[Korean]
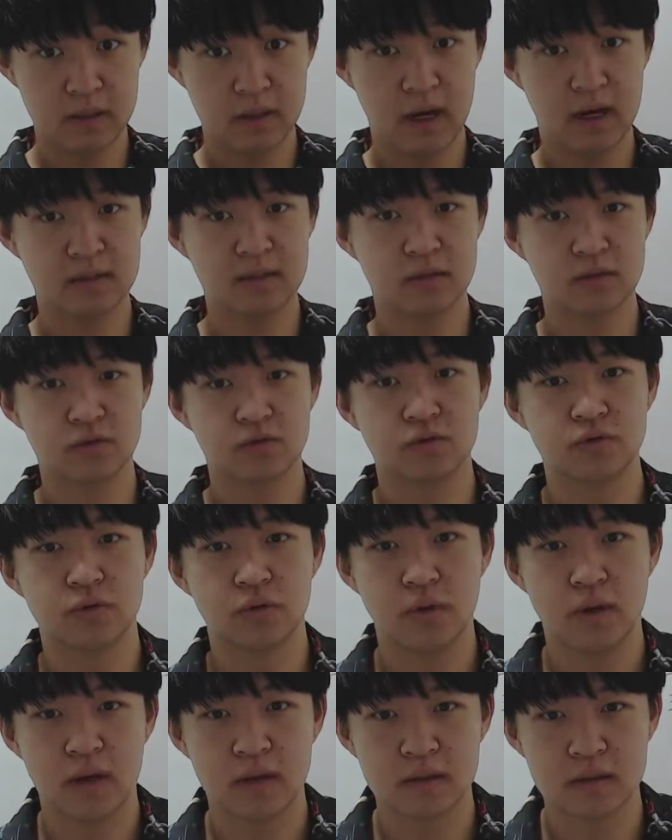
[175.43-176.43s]
가장
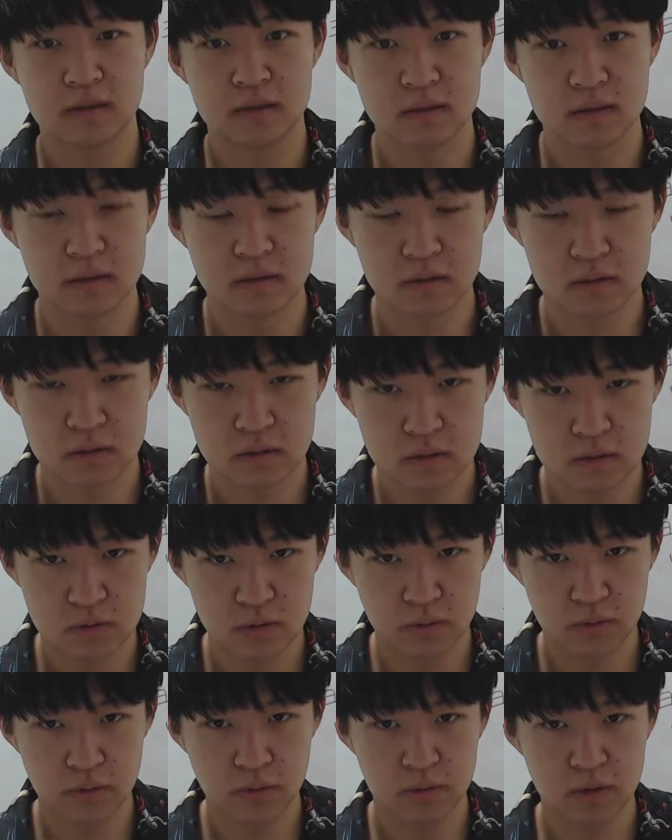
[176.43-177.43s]
주요한 그
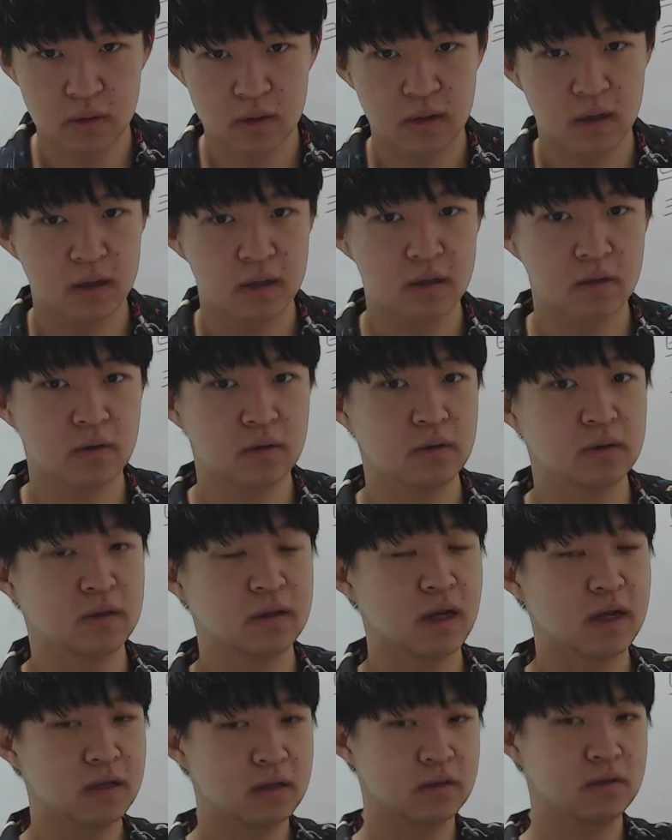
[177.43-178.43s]
종교니까 이거를
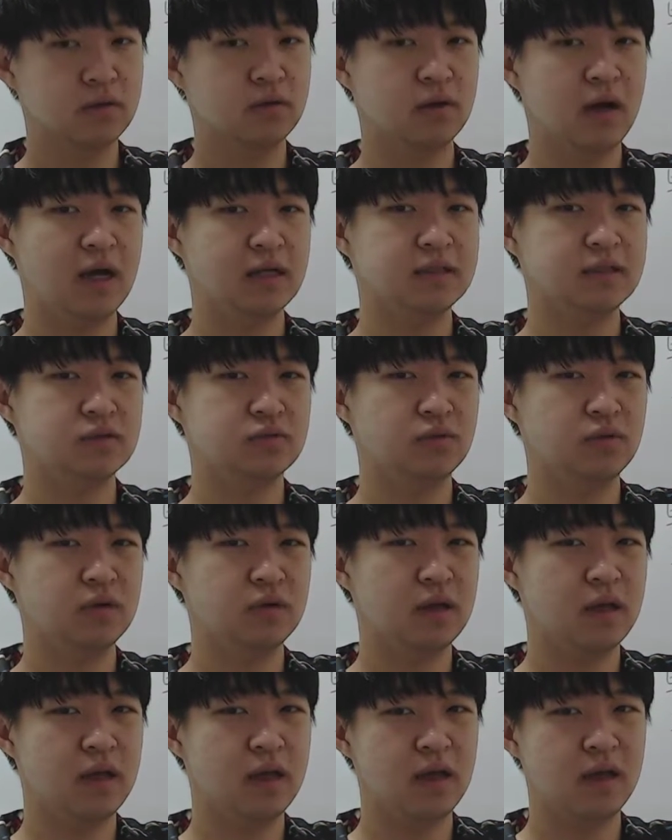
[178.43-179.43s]
따르는 거예요. 아직도
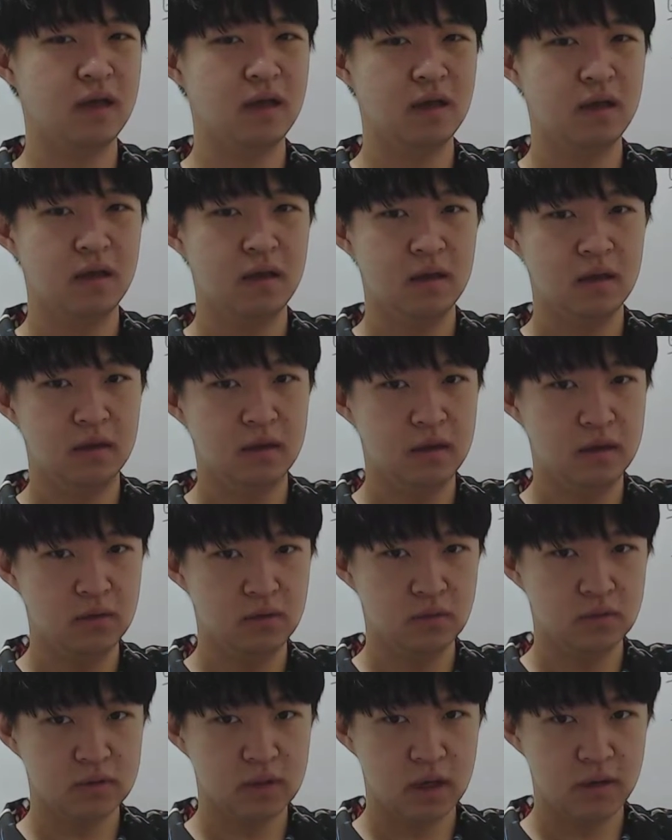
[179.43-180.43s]
이게
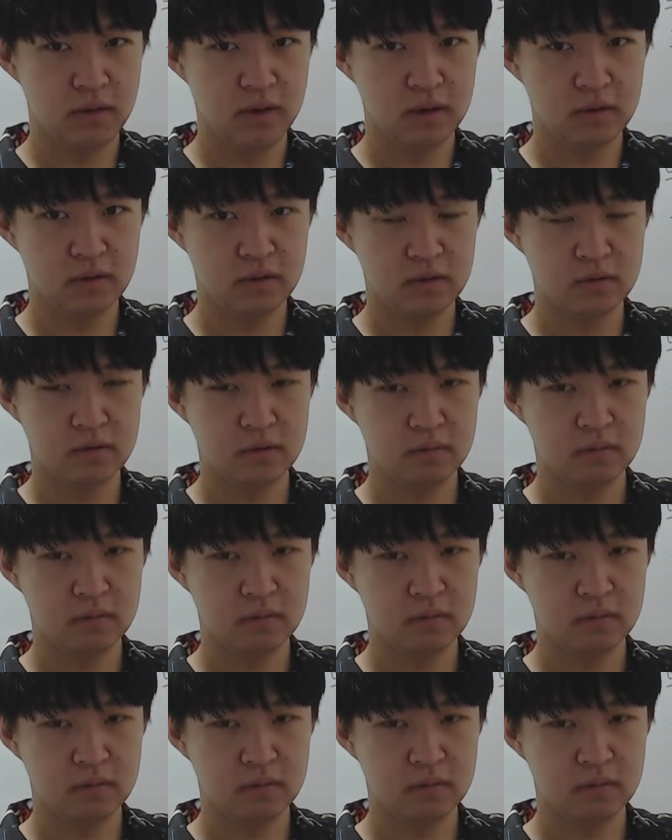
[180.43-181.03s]
인도 사회에서는